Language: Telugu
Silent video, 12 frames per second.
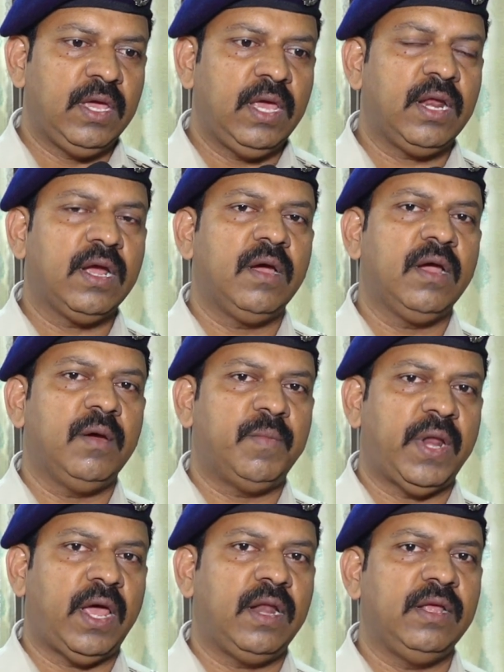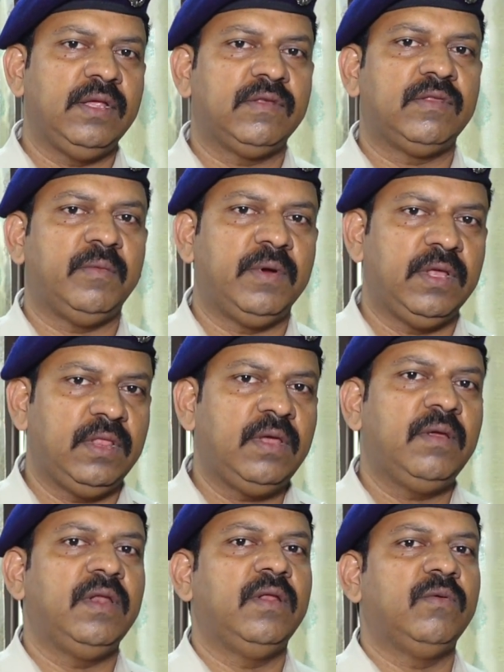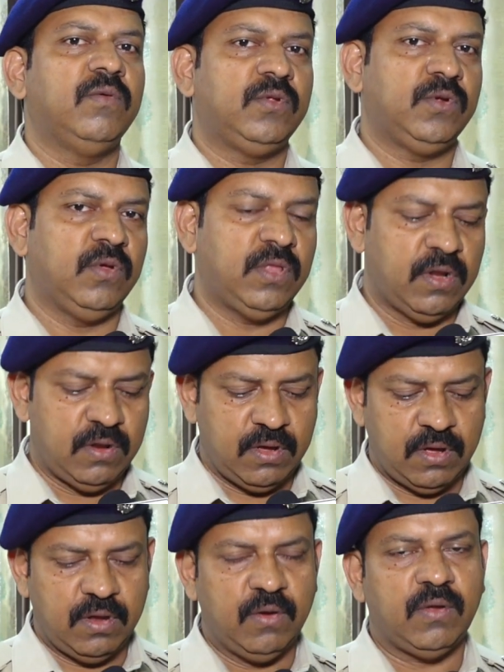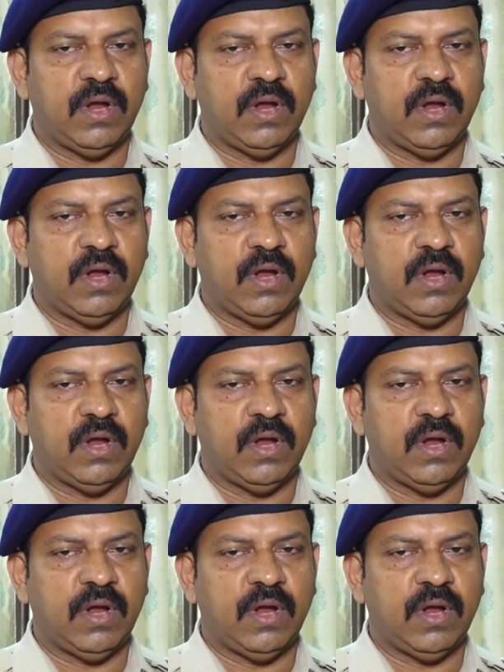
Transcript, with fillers: ఏ రకంగా ప్రయాణం చేస్తామనేదే నేను శోధనలో